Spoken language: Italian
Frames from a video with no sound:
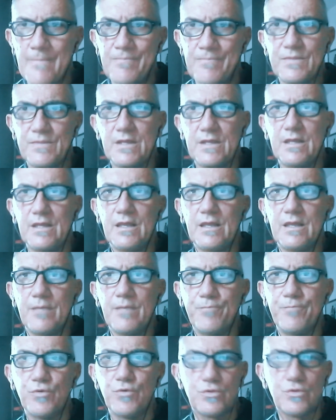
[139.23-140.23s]
Eh,
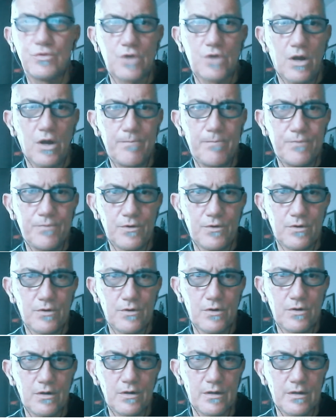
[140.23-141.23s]

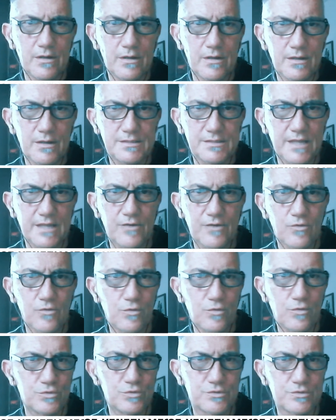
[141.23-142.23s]
purtroppo eh, si è
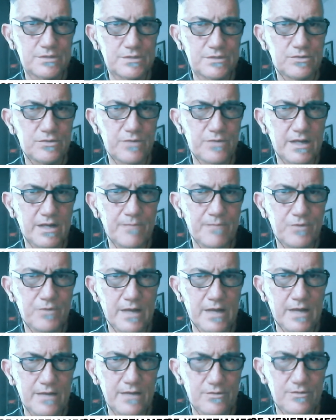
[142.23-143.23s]
concluso questo
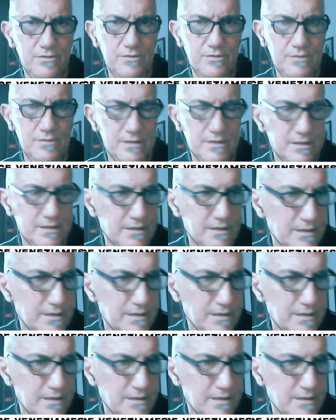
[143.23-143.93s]
precampionato con,